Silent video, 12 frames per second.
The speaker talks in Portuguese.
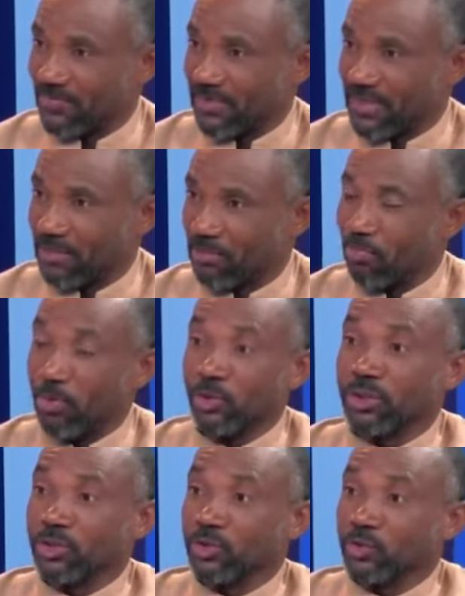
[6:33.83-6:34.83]
pode
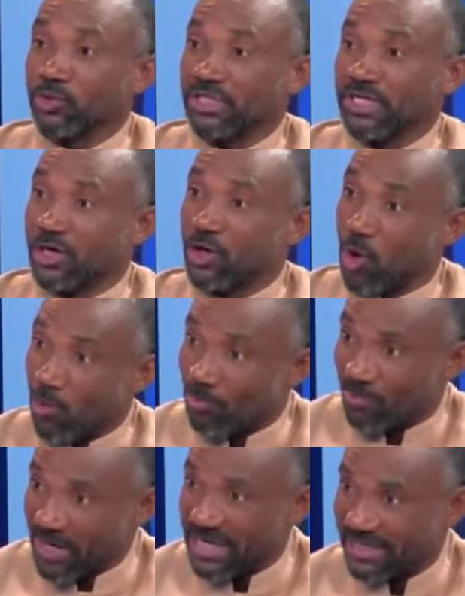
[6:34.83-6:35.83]
não ser
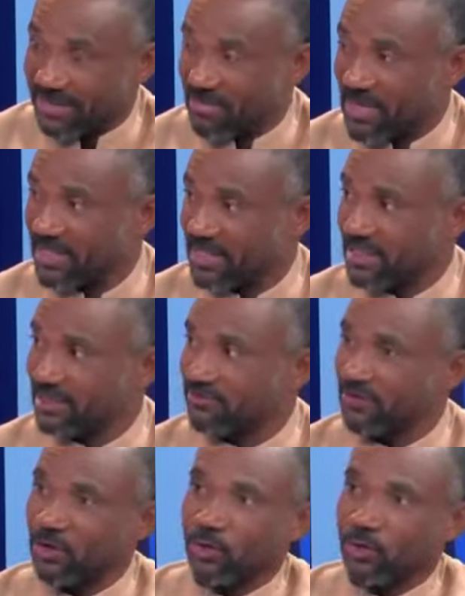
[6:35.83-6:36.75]
completamente nesse valor,